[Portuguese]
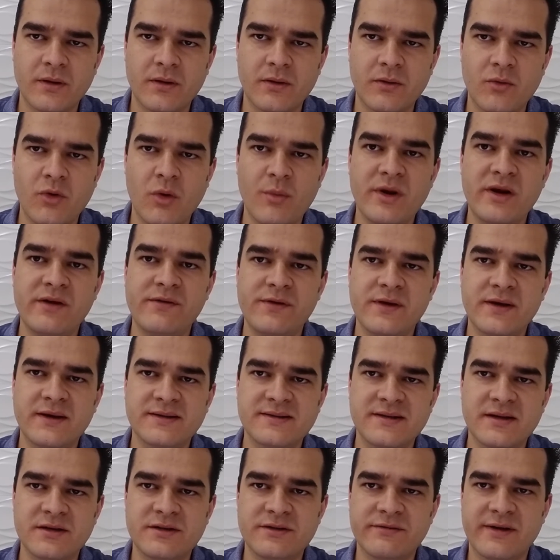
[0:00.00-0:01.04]
Como ele fica
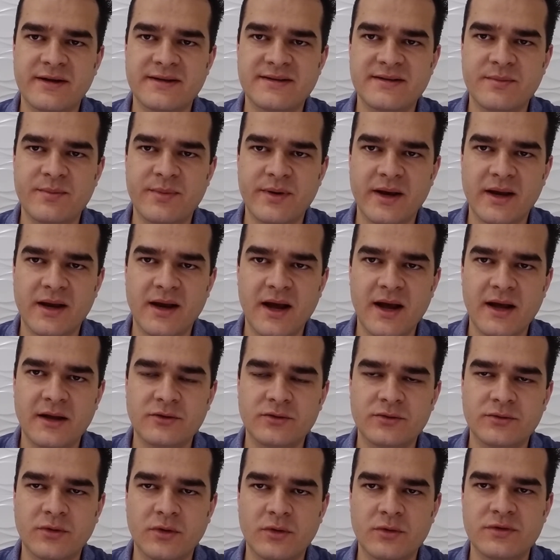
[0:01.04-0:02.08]
se ele estiver
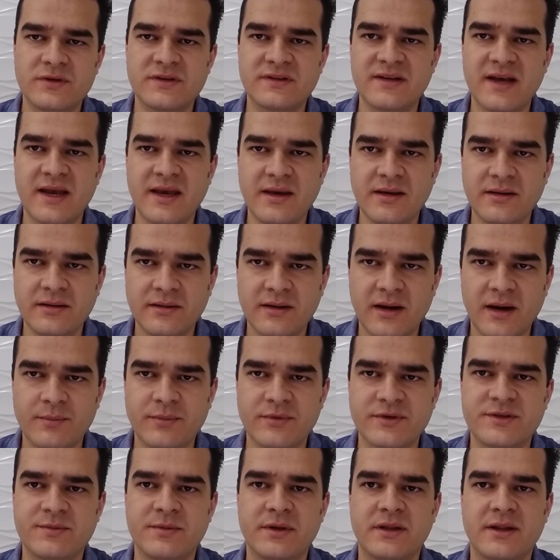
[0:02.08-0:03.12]
desempregado ou sem a
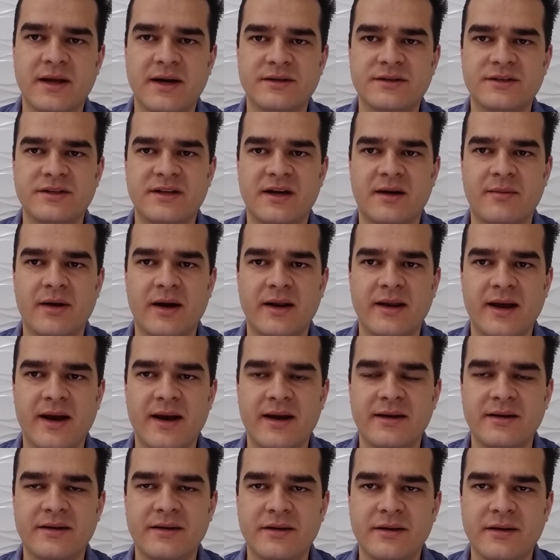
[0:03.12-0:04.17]
possibilidade de
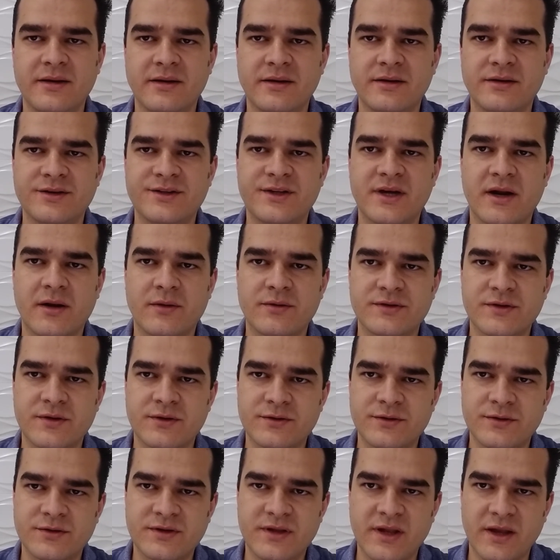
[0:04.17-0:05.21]
trabalhar e gerar o seu
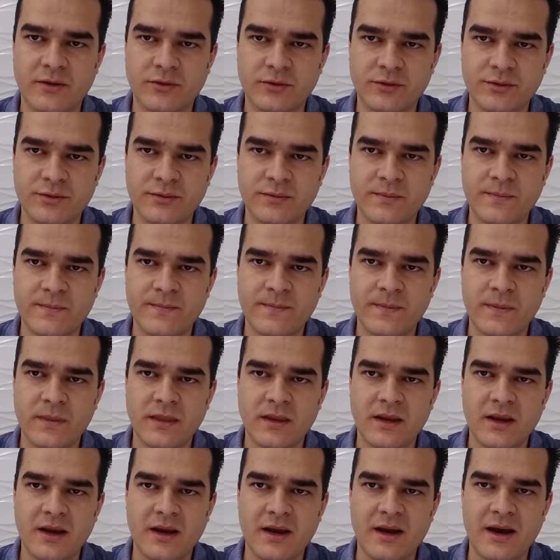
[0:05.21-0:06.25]
sustento?
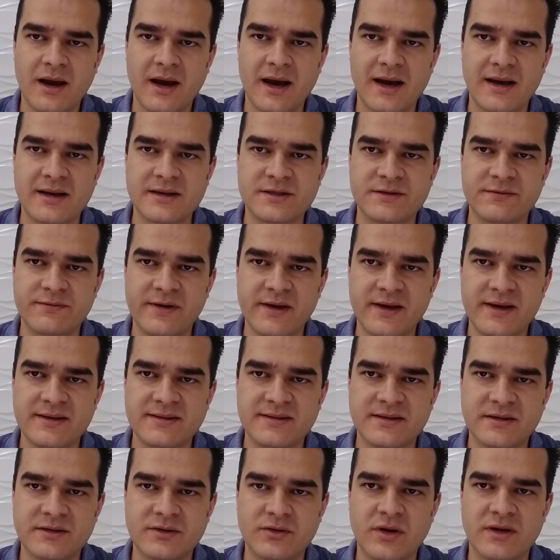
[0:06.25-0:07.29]
Às
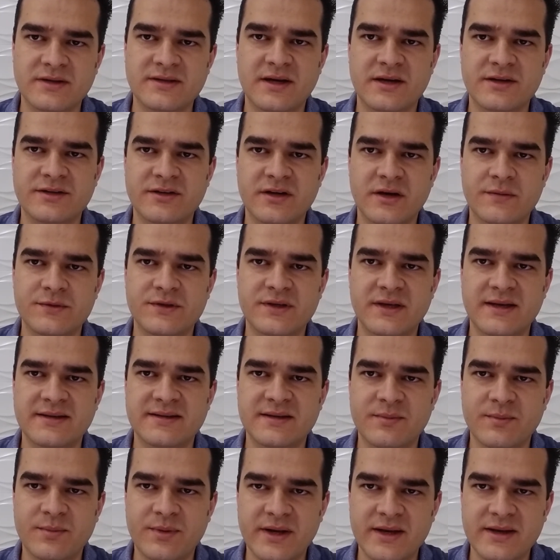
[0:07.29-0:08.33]
vezes nós achamos que as
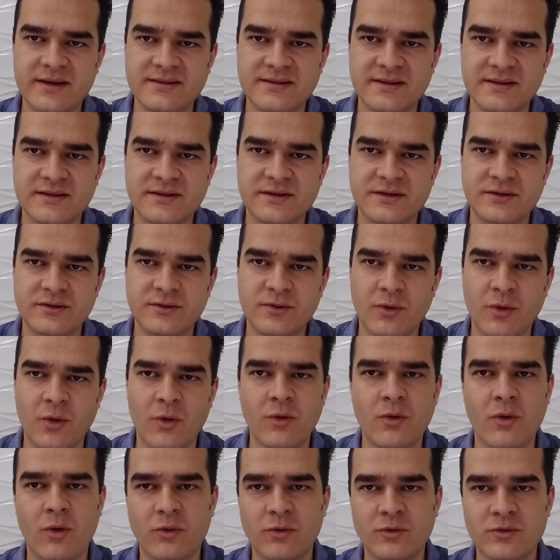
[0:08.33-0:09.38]
empresas
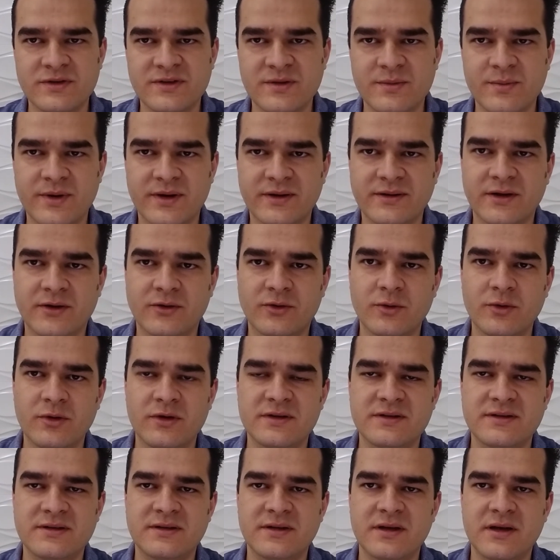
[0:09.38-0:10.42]
ou alguns
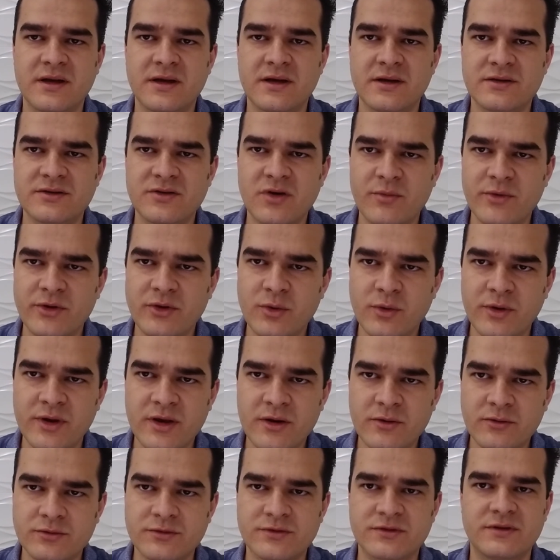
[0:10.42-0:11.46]
empreendedores são muito
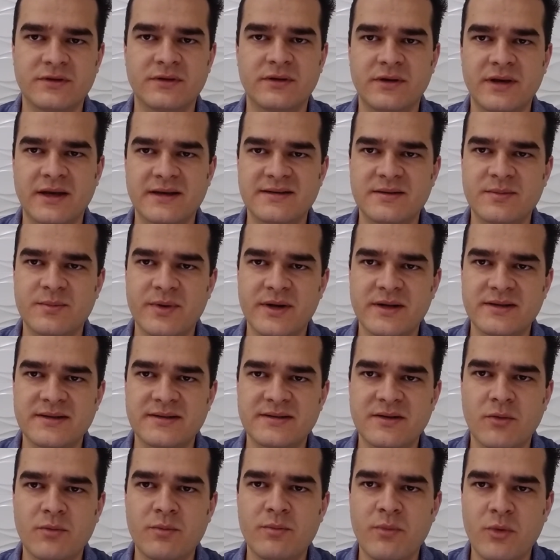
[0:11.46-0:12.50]
ricos, que as empresas
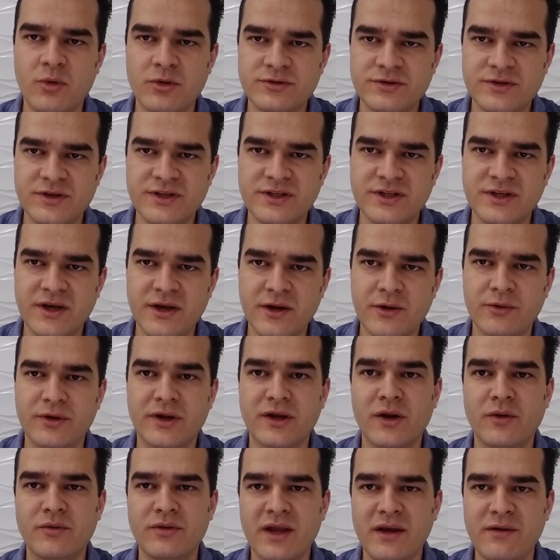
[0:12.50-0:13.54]
são um poço de dinheiro
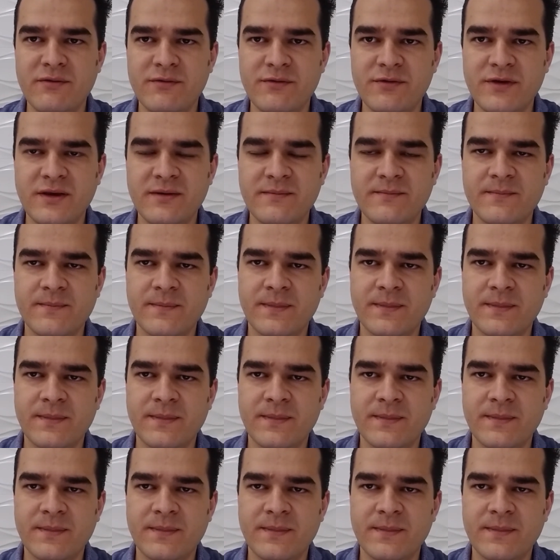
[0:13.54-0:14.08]
que não tem fim